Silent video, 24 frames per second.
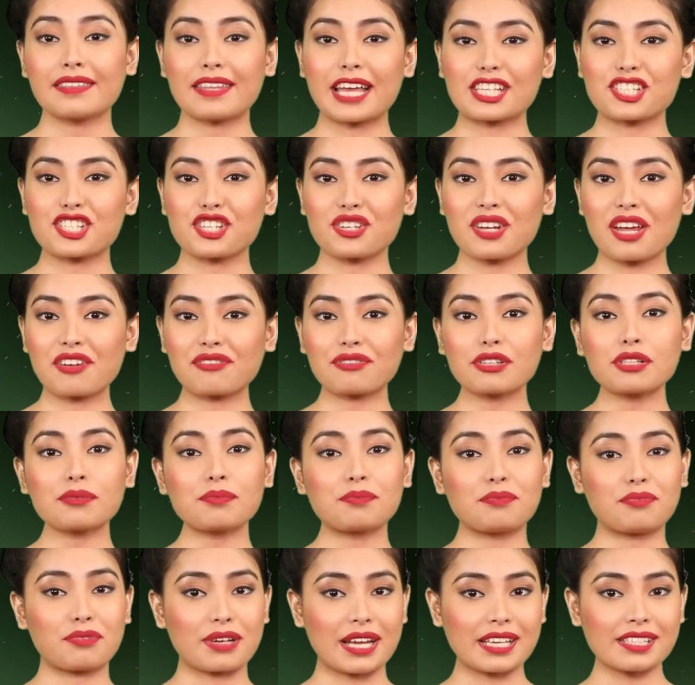
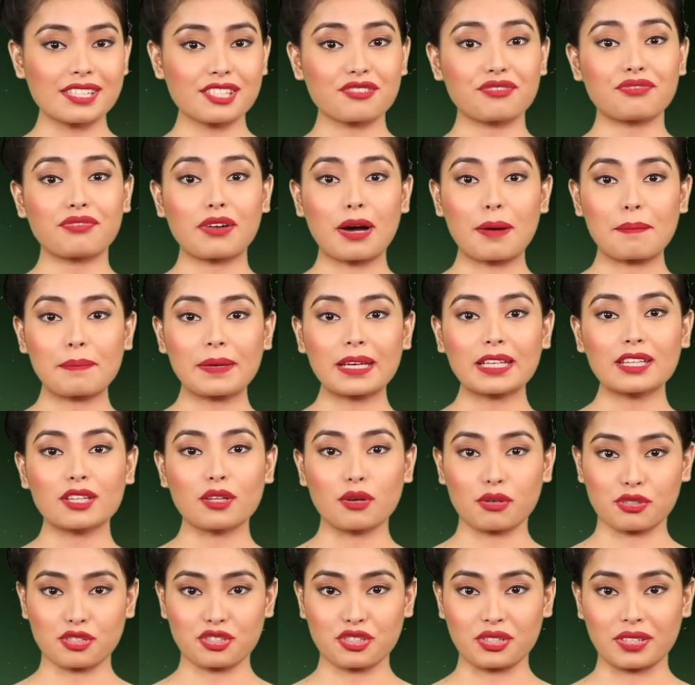नेचुराफुल ब्रेस्ट फॉर्मिंग
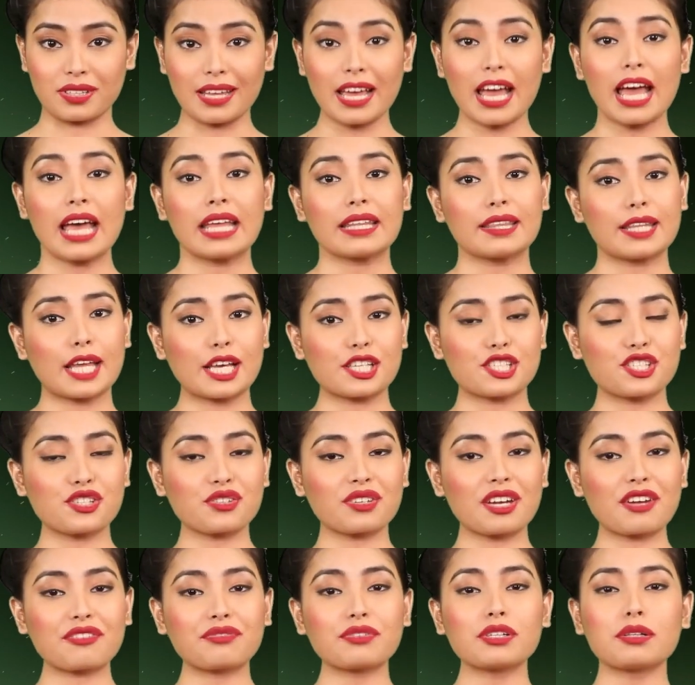लोशन
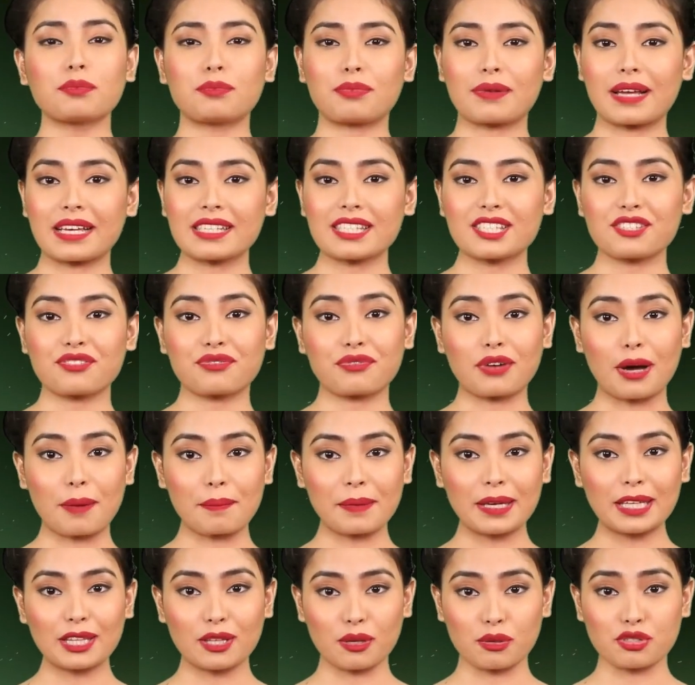नेचुराफुल ब्रेस्ट
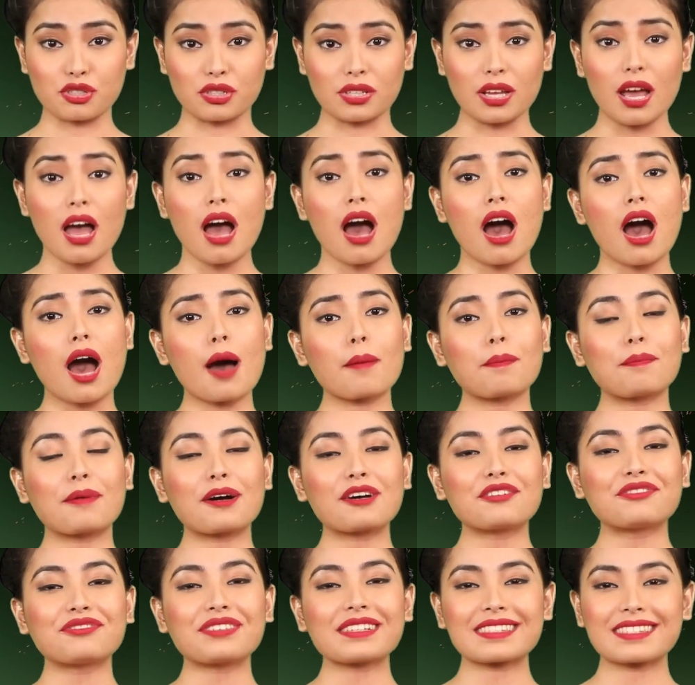फॉर्मिंग लोशन अ
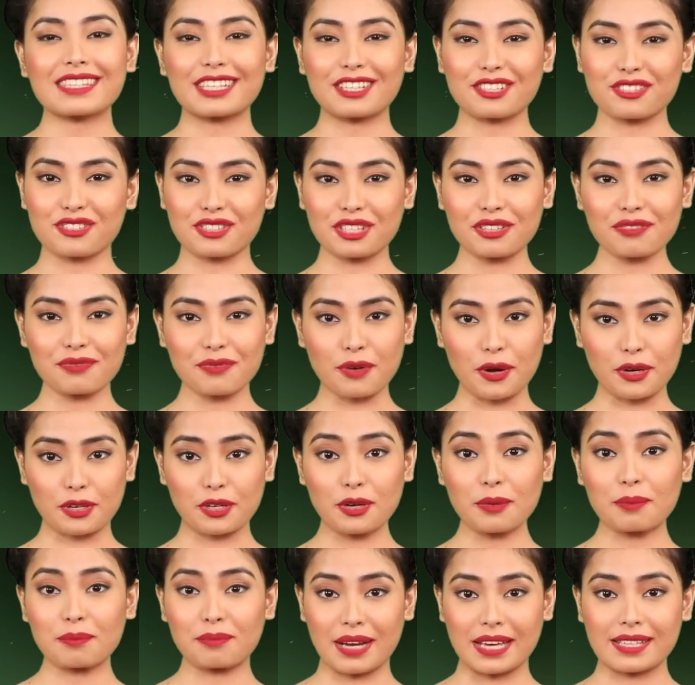परफेक्ट सोल्यूशन फॉर
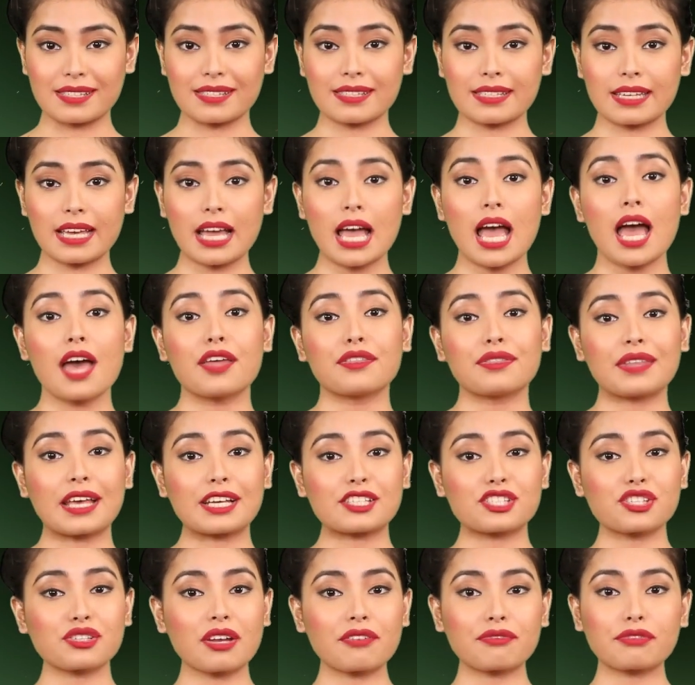योर ब्रेस्ट
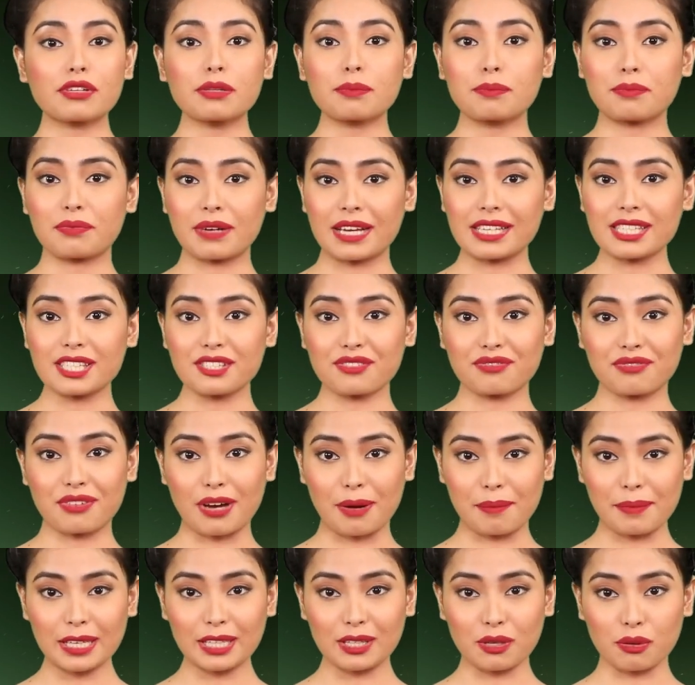नेचुराफुल ब्रेस्ट
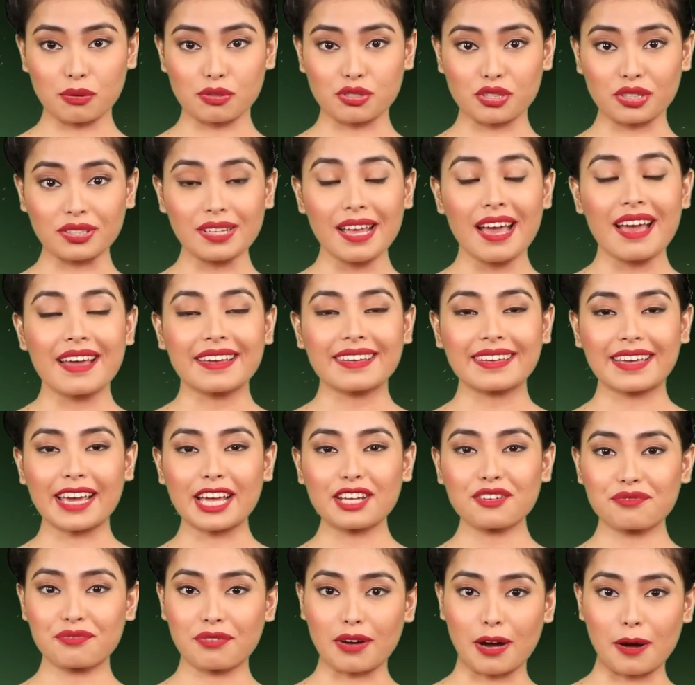फॉर्मिंग लोशन
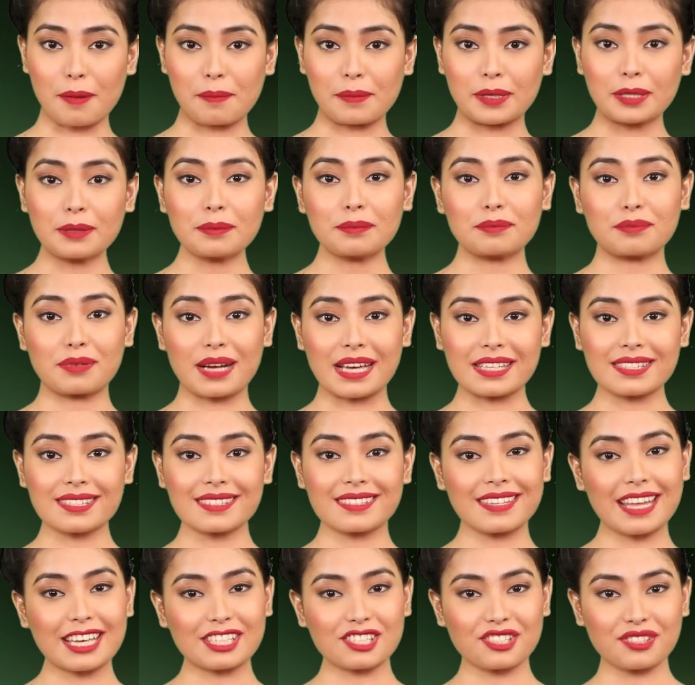गेट फॉर्मर
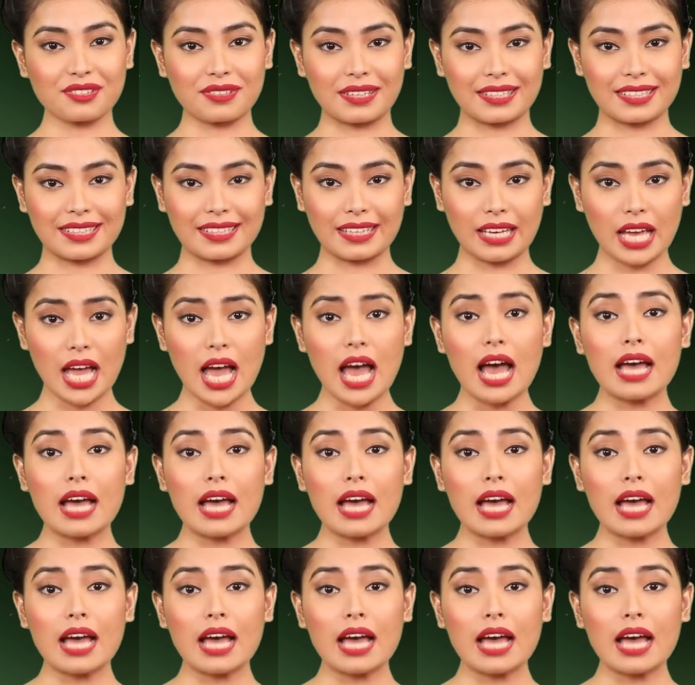ब्रेस्ट नेचुरली